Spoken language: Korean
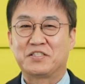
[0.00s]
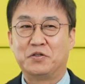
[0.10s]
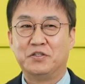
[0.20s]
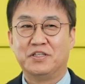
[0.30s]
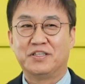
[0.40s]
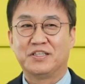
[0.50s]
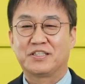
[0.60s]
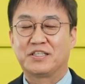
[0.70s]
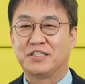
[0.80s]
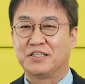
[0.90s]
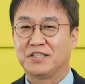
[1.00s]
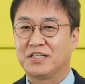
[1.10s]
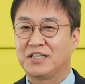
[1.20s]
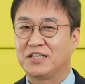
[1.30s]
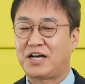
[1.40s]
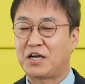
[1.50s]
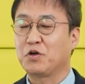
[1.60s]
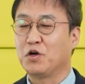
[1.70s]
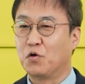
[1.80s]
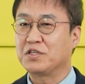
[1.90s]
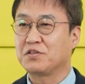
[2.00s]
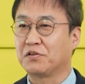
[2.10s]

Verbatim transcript: 저는 그 학교에 오기